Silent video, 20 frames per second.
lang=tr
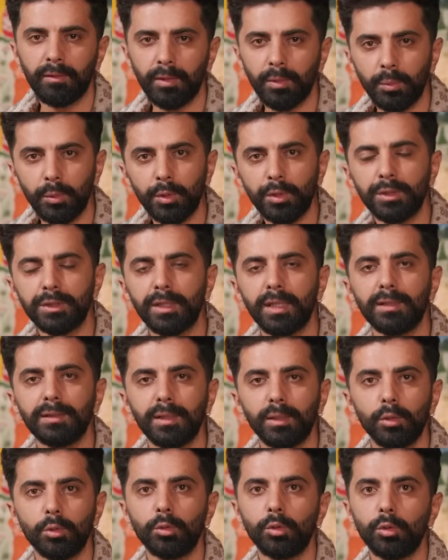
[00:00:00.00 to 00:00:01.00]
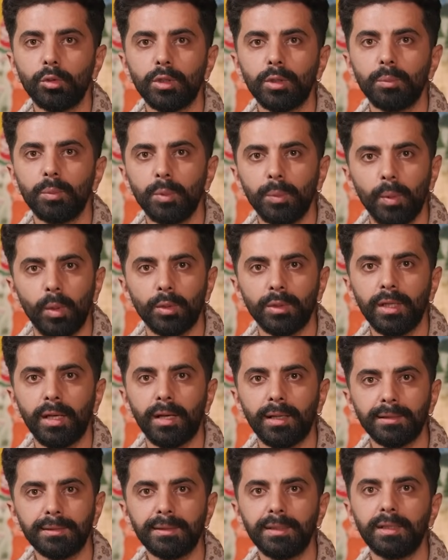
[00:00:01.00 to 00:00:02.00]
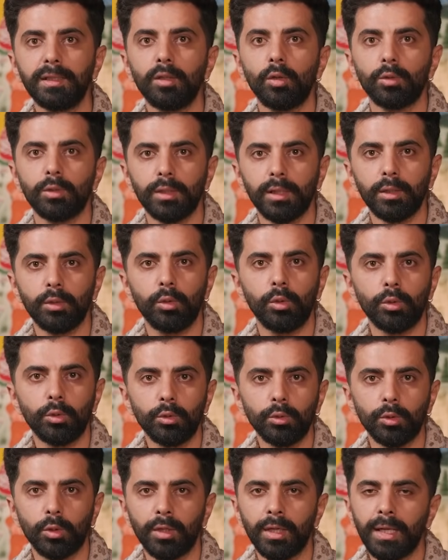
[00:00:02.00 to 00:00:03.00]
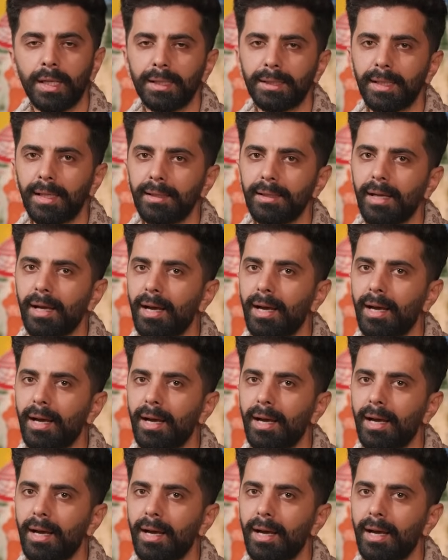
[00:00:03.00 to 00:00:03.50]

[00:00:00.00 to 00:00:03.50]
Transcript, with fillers: ve bu isyandan ötürü de bu bölge askeri olarak korunuyor. Yani